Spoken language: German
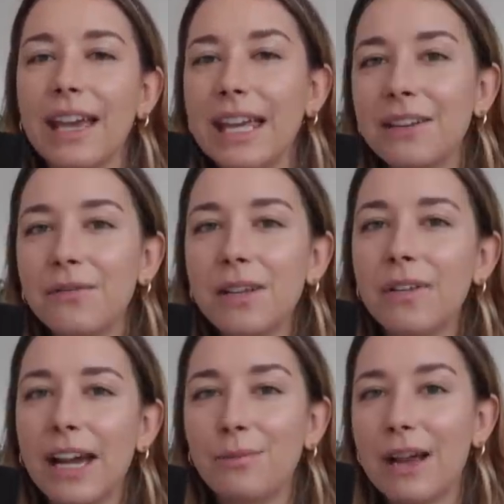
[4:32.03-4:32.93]

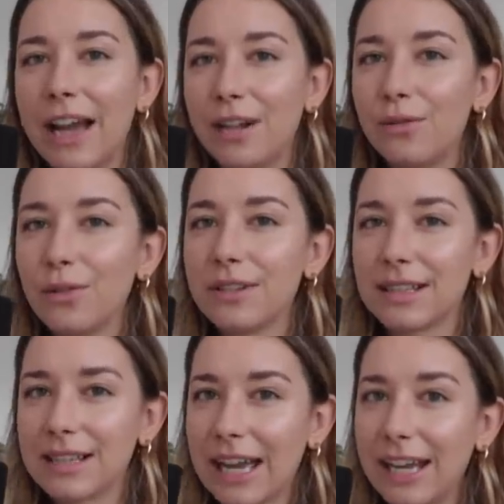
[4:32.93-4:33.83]
inwieweit beeinflusst
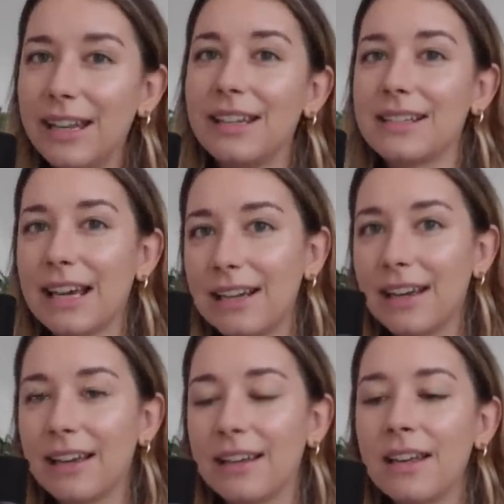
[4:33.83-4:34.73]
das eine das
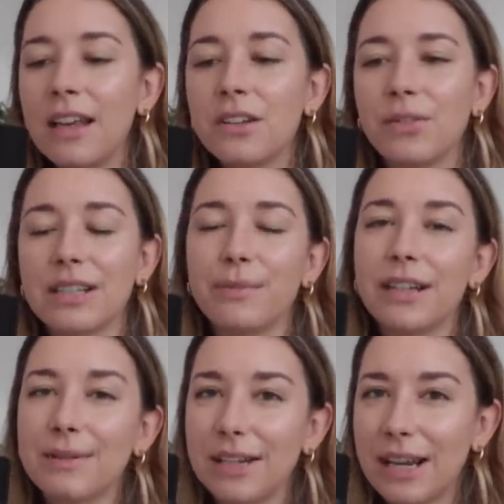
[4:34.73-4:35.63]
andere, sodass man
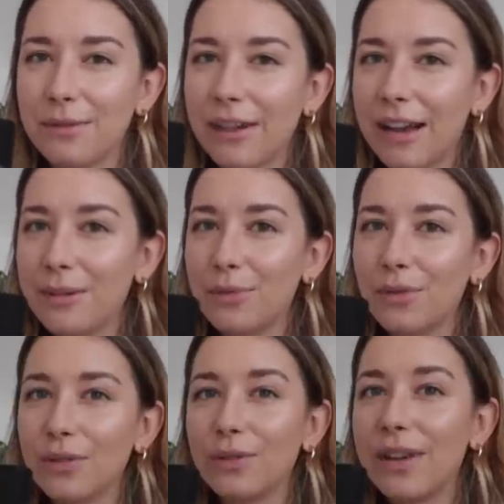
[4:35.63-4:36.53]
das mit einem
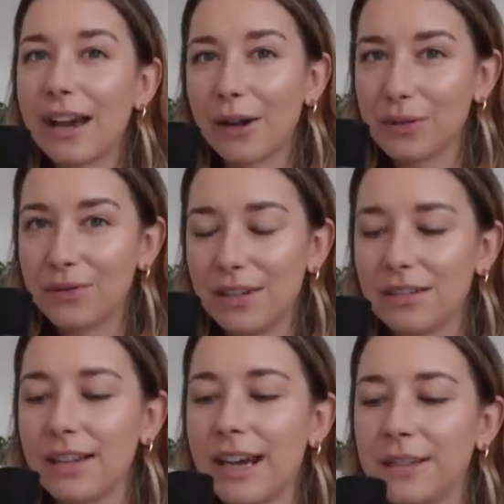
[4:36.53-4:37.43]
Fragebogen irgendwie
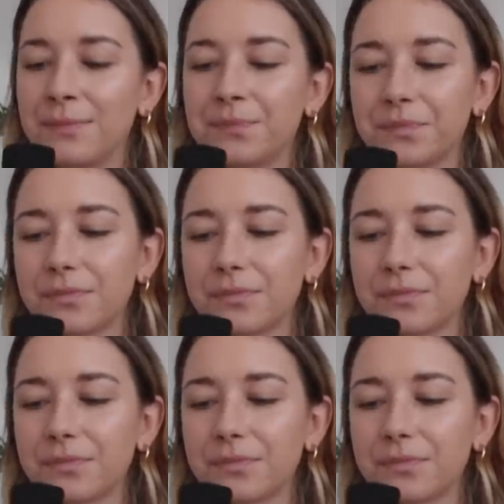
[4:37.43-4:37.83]
herausfinden kann.